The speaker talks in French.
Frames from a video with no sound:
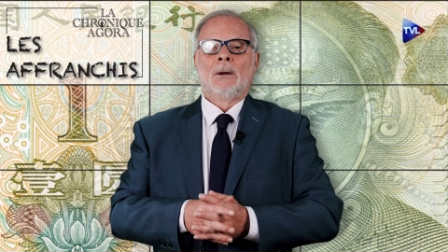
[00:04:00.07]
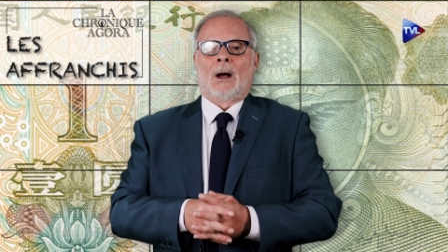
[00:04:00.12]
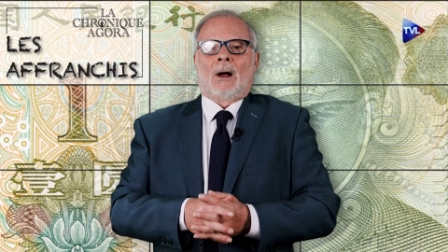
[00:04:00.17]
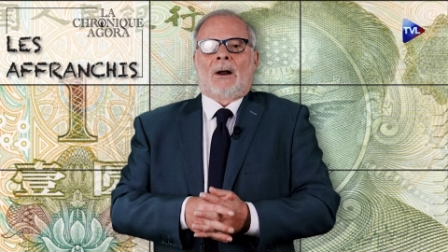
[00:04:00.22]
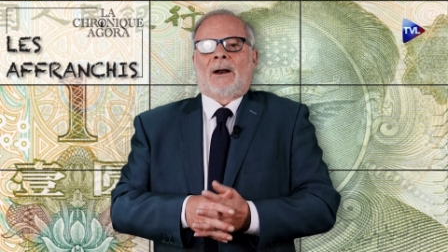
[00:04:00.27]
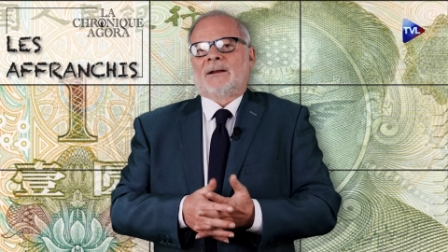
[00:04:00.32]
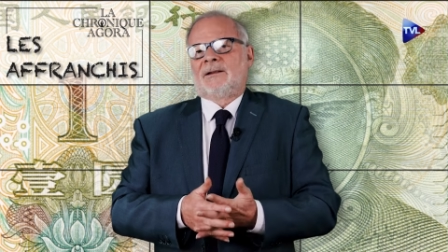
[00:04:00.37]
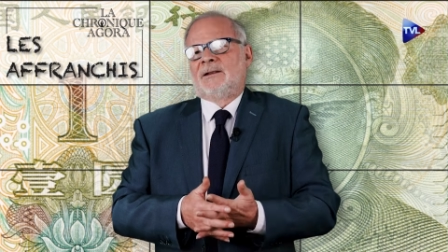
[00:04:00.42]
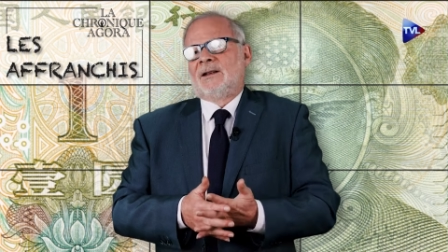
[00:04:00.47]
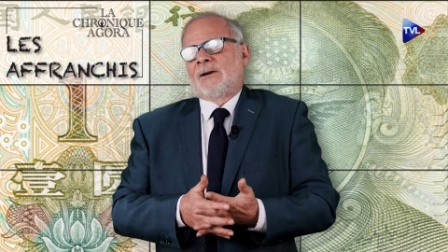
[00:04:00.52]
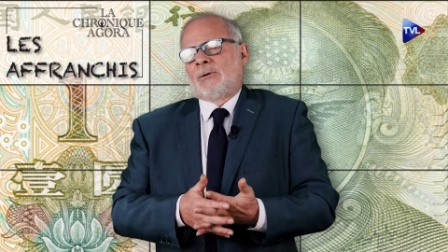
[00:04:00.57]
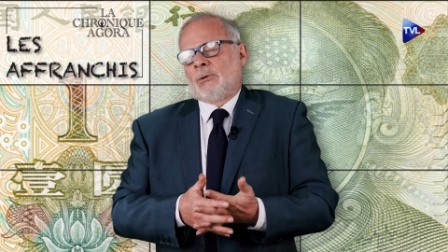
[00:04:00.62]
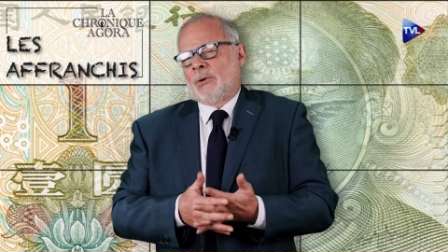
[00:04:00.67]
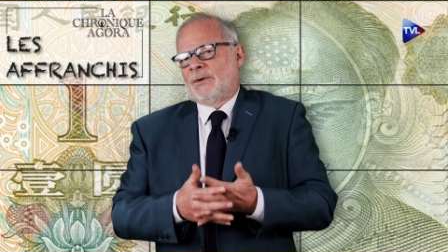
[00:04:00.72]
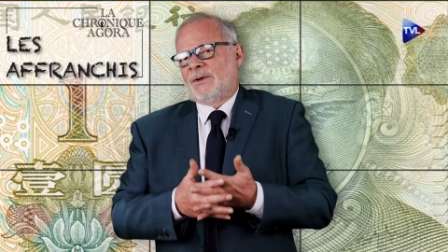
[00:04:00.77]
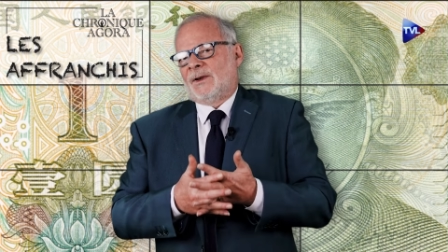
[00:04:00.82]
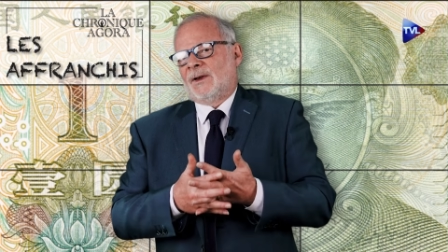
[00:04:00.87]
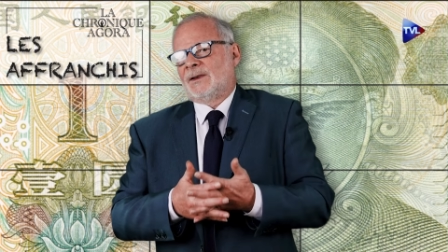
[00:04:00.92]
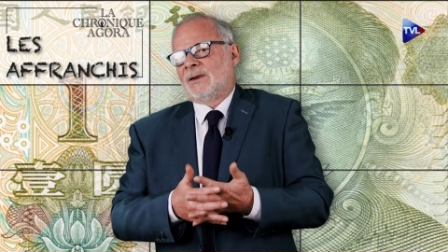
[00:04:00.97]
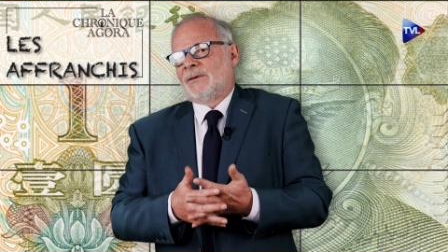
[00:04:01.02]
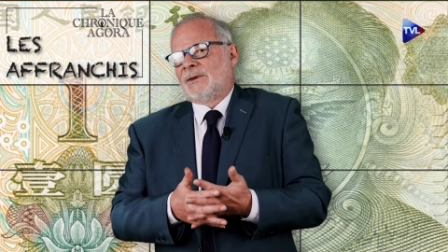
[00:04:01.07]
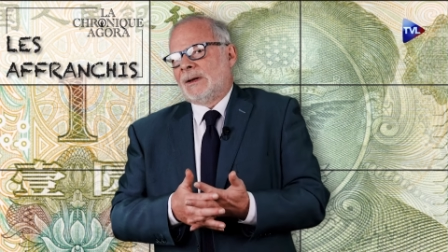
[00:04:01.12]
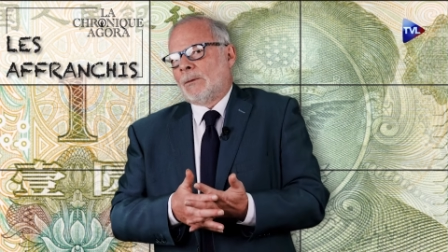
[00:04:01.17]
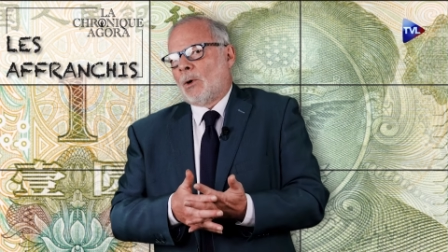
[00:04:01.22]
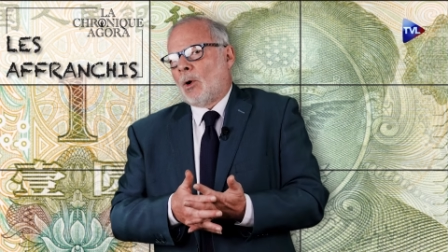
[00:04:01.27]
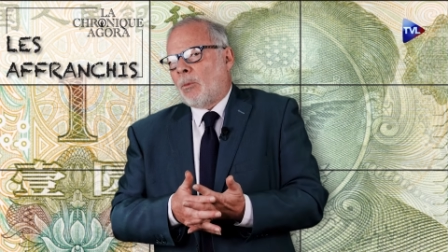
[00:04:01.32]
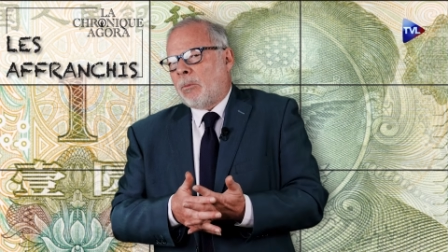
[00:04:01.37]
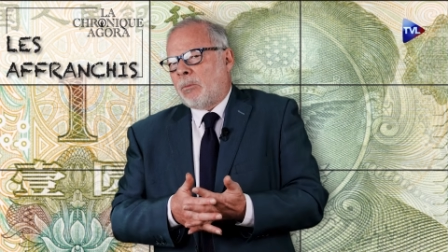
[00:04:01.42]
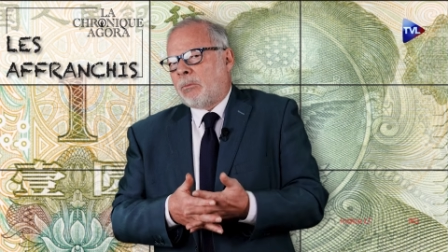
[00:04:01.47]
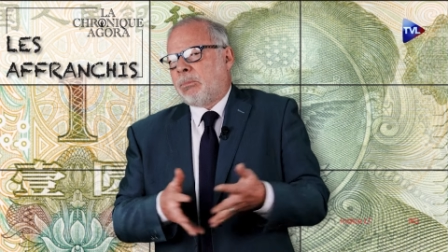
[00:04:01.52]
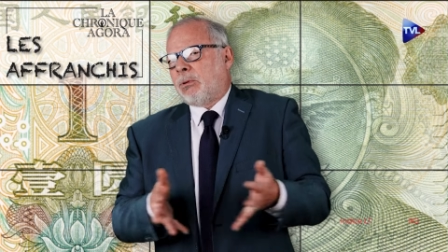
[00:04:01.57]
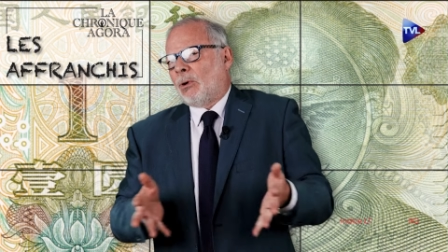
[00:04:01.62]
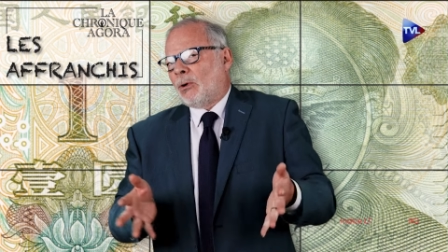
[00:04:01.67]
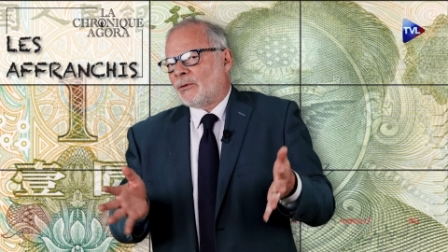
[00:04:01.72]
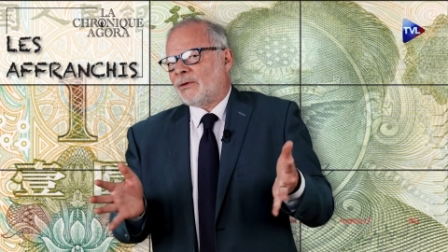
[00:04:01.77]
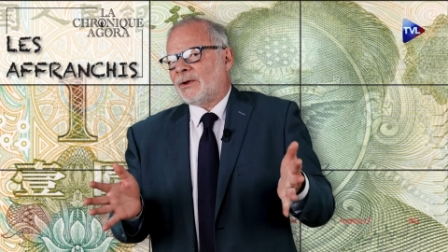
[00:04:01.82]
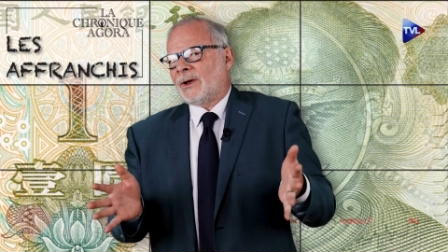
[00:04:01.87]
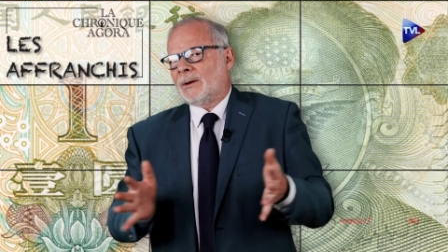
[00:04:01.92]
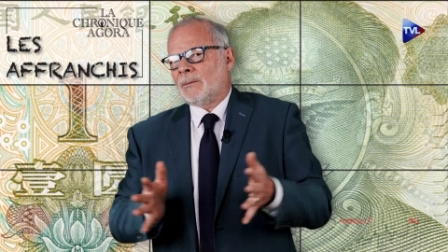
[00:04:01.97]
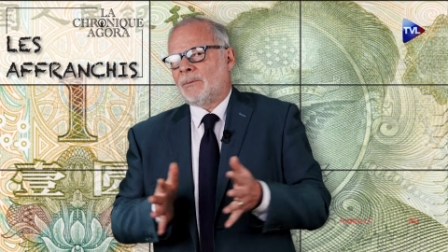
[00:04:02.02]
Alors l'article 16, évidemment,
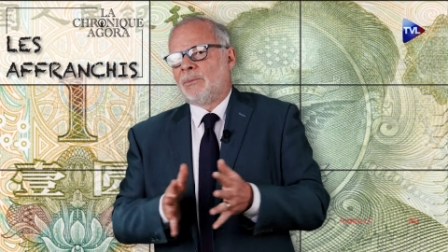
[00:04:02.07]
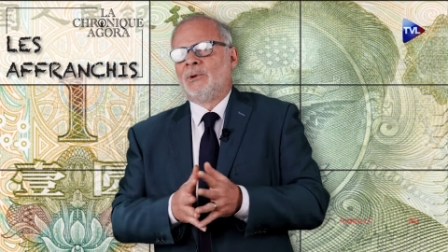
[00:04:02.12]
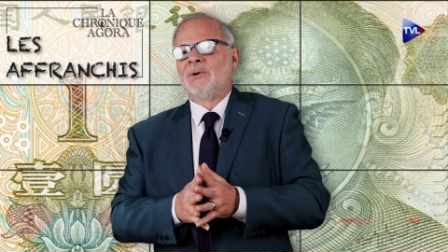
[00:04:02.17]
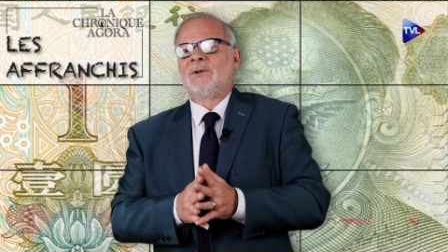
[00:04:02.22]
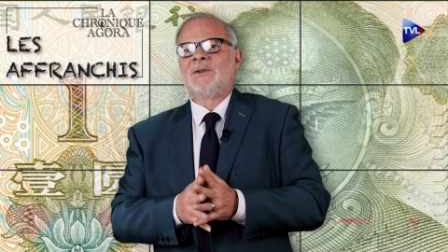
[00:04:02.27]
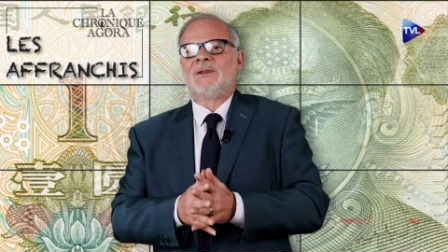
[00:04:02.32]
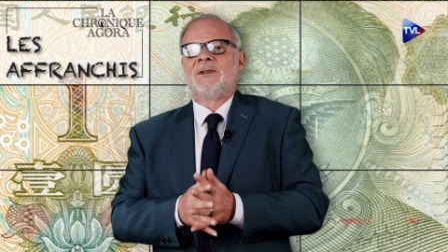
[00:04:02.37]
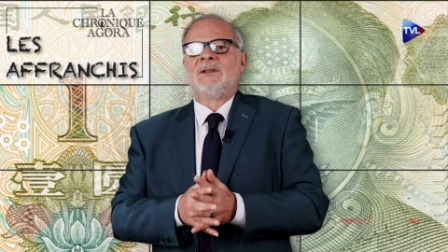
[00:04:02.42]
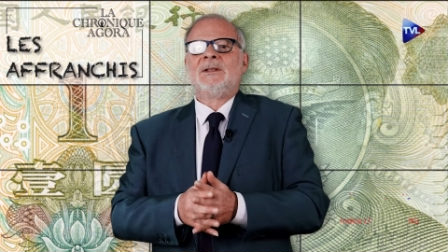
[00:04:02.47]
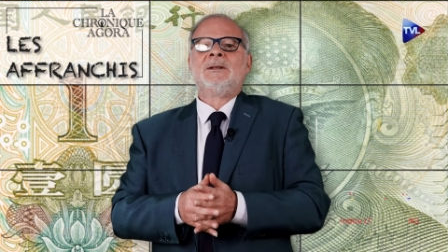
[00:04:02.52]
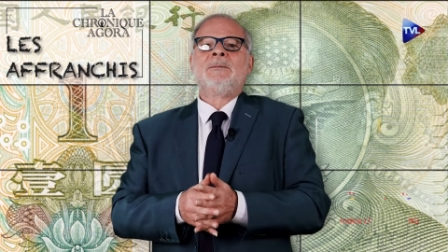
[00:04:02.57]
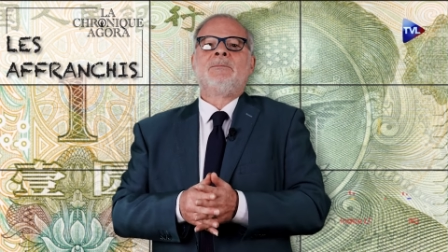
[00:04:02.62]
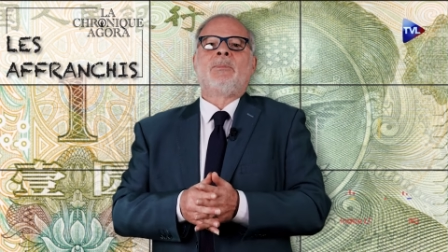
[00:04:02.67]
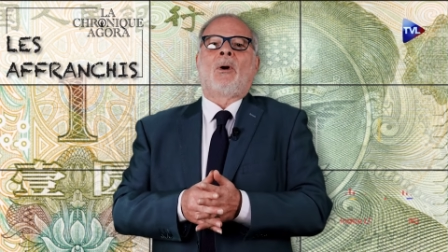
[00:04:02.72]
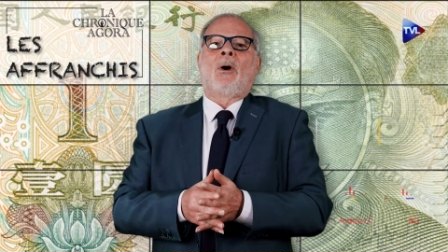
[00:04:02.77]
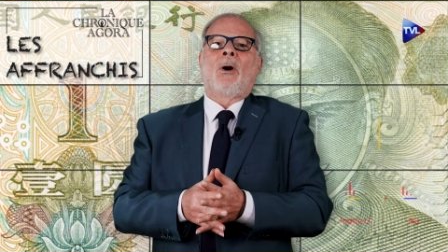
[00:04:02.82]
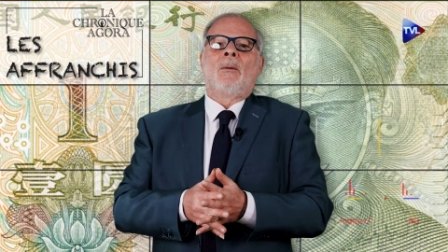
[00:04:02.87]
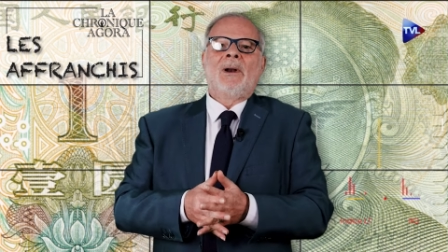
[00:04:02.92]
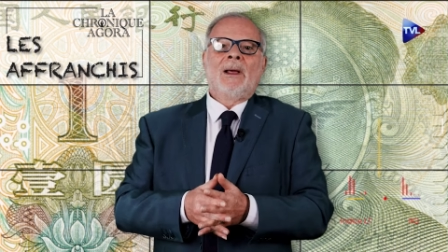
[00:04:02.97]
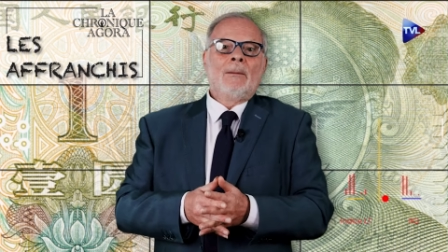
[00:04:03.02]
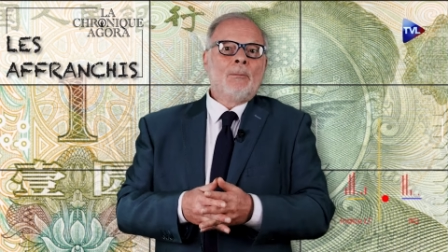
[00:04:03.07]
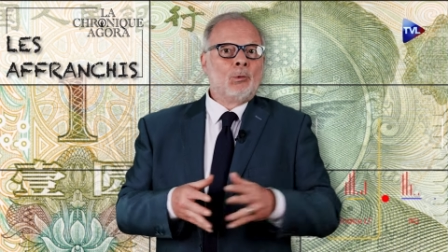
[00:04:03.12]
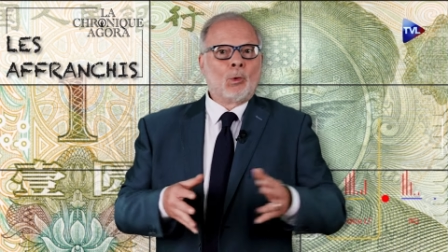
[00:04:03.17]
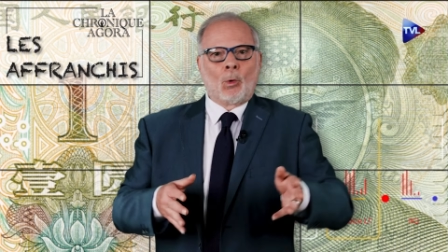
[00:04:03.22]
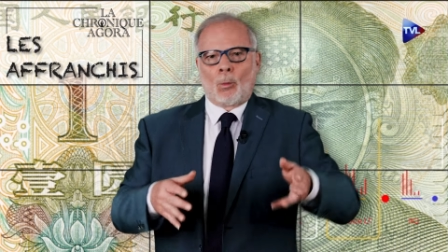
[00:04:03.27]
pose un petit problème,